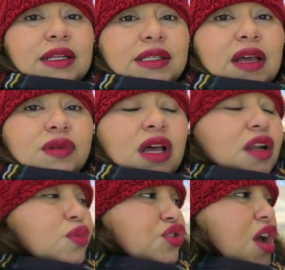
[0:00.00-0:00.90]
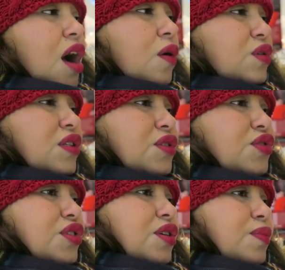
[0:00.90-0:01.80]
Eles têm o salame de alce,
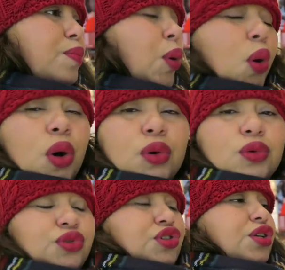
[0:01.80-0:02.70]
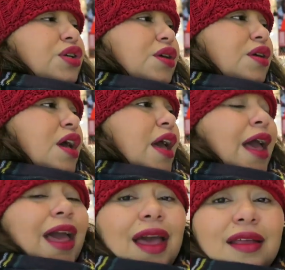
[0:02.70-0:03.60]
de porco,
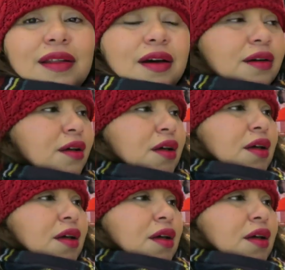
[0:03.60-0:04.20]
de rena,